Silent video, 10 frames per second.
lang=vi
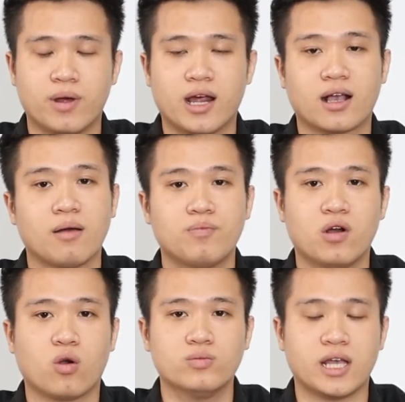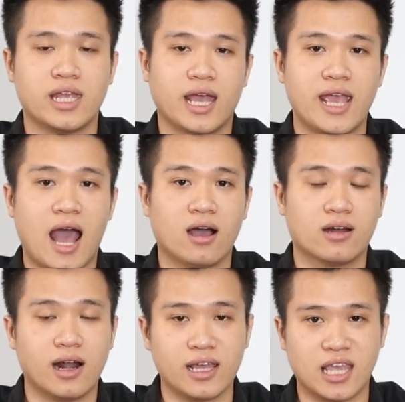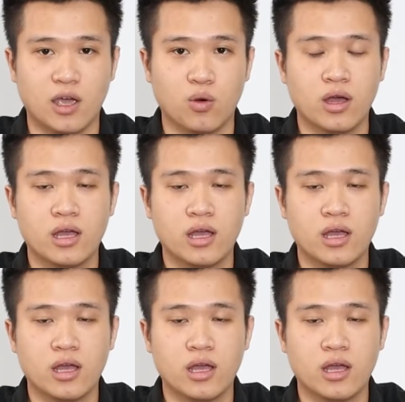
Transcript: mà nâng cấp nó cũng sẽ dễ dàng hơn rất là nhiều